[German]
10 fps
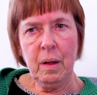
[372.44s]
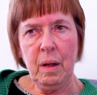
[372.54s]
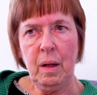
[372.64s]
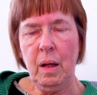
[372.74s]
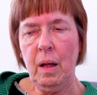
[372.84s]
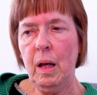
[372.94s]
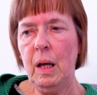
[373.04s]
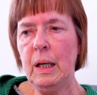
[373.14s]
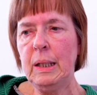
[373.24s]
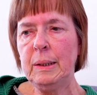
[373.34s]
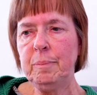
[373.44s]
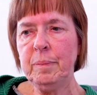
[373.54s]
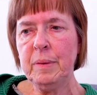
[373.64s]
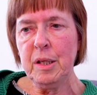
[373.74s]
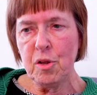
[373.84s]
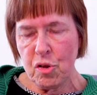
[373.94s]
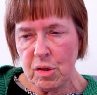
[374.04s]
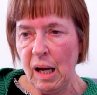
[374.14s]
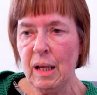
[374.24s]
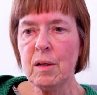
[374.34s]
warst? Ähm,
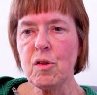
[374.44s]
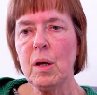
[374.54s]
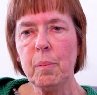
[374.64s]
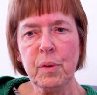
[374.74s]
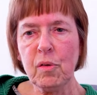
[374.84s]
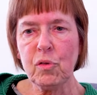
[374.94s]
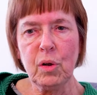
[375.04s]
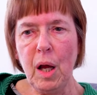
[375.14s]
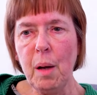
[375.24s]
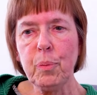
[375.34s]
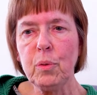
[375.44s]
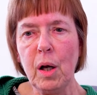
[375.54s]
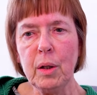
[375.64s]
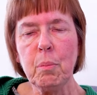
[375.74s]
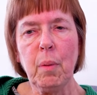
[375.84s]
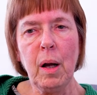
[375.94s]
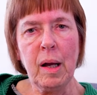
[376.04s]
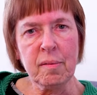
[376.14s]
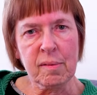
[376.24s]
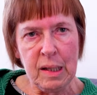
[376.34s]
nicht alles. Ich habe das dann ab und an mal
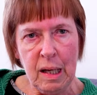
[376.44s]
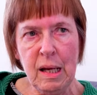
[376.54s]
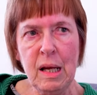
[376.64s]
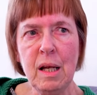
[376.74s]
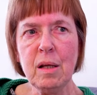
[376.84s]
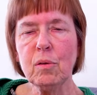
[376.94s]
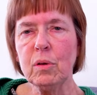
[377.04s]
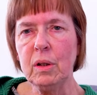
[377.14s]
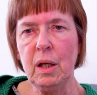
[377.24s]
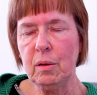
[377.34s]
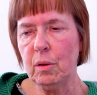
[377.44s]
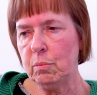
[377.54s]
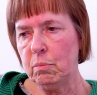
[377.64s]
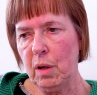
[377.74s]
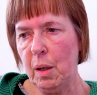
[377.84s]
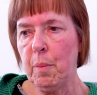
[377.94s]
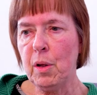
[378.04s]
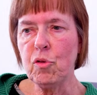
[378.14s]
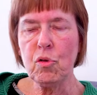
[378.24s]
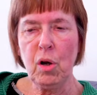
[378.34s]
erzählt oder dann waren
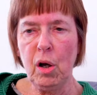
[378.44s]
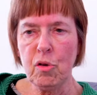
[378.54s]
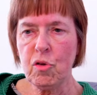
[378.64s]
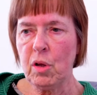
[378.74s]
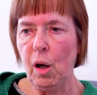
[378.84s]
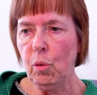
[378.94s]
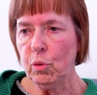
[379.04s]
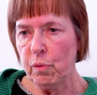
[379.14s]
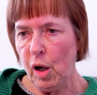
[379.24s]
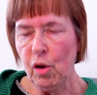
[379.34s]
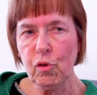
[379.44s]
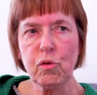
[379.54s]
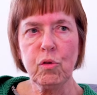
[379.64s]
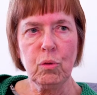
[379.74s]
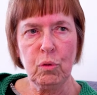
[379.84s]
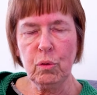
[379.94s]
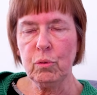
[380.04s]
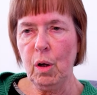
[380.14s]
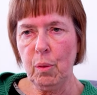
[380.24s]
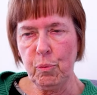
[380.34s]
manche ja erstaunt, was? Und
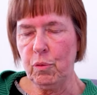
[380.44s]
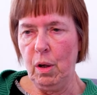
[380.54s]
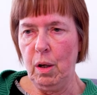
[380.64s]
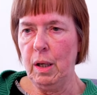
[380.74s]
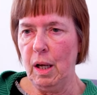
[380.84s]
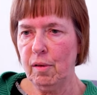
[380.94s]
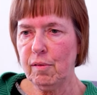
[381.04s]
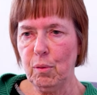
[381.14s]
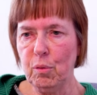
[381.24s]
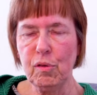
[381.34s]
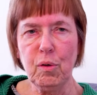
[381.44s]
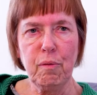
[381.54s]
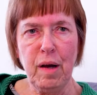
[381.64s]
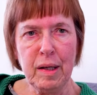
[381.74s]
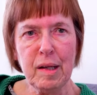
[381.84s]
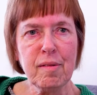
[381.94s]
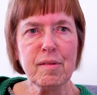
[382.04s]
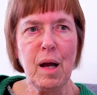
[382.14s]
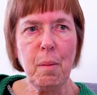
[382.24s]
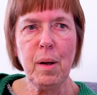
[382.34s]
dann habe ich ah gesagt, ja, so und so war das
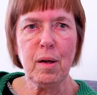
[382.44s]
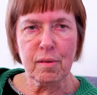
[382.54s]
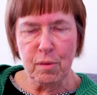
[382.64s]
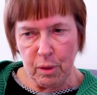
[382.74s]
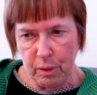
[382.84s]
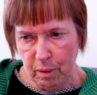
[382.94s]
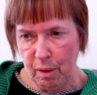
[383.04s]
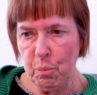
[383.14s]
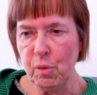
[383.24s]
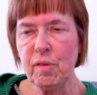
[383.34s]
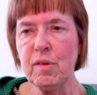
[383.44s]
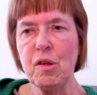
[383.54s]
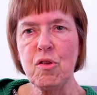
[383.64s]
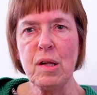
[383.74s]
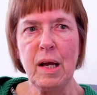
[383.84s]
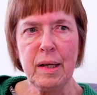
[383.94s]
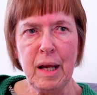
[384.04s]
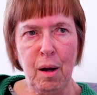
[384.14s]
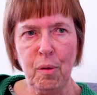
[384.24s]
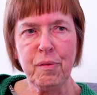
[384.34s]
damals. Dann musste ich
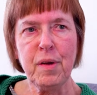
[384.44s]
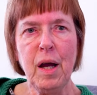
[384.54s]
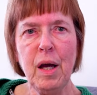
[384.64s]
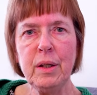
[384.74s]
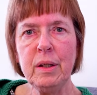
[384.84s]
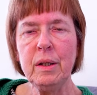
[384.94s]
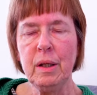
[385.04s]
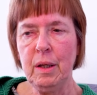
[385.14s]
leider aufhören. Mhm.